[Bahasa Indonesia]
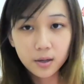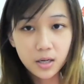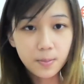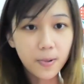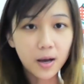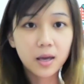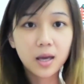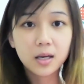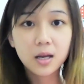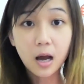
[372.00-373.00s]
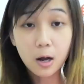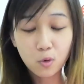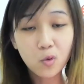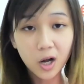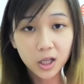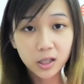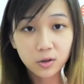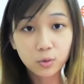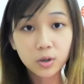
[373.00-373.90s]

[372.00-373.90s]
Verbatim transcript: dipakai dikalungkan gitu